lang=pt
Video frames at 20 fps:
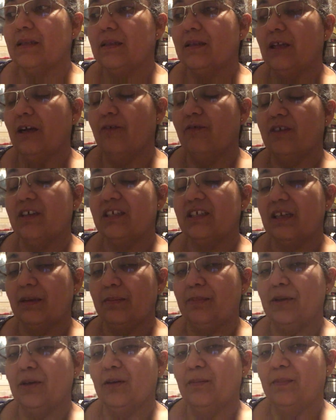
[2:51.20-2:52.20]
Talvez a
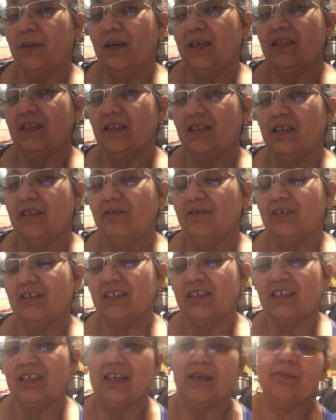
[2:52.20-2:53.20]
pior parte de
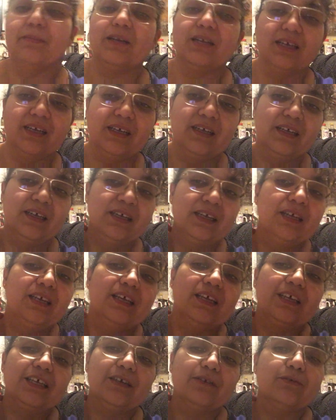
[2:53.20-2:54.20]
você quebrar
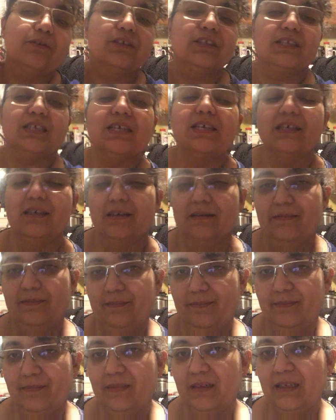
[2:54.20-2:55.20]
é o ser,
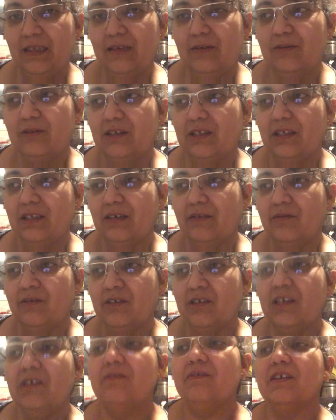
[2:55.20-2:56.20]
né? O ser
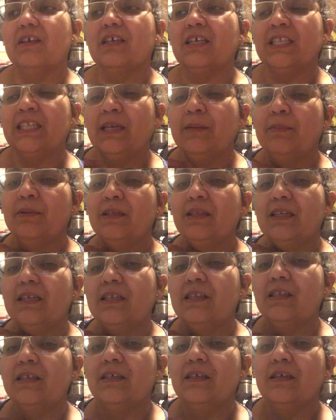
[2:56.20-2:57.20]
você fica
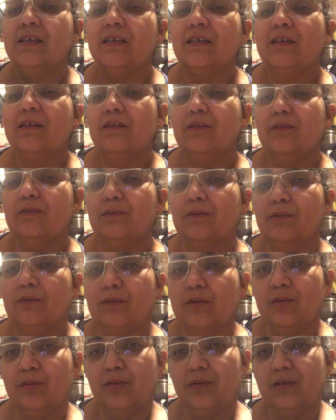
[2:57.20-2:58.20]
dependente
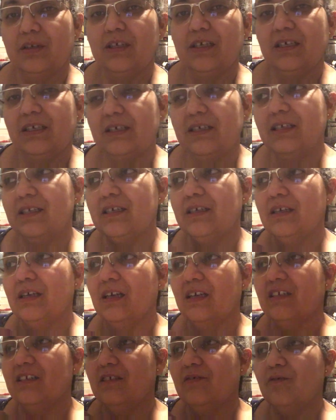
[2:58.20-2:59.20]
tudo, porque assim,
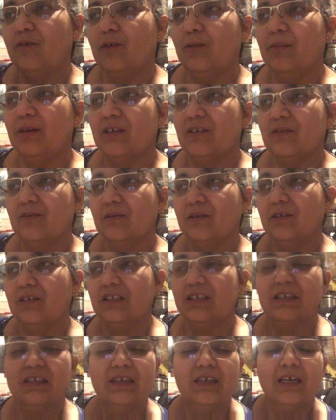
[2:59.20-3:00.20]
as
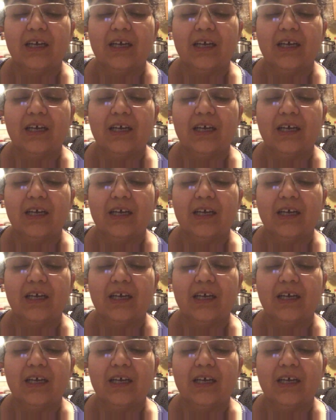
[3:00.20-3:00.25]
informações.